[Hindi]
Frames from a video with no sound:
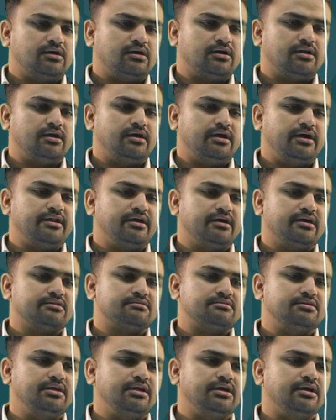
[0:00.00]
है ना एन
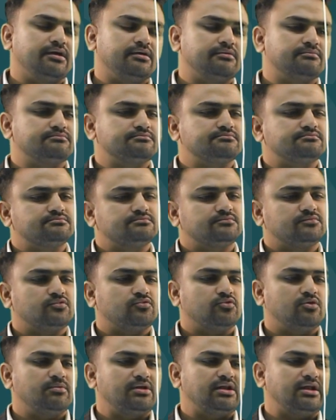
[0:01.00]
अगर थ्री है
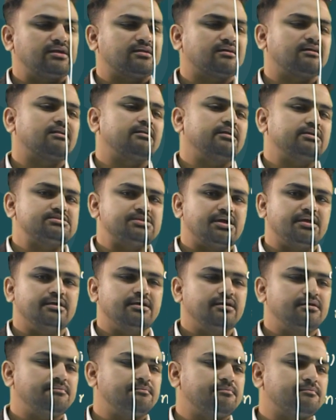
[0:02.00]
तो हमें लेट करना
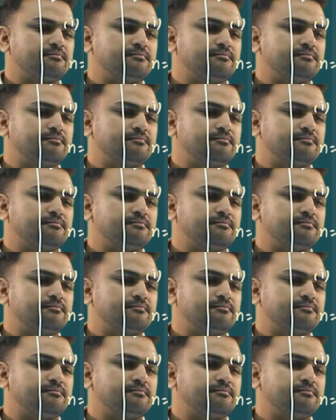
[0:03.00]
चाहिए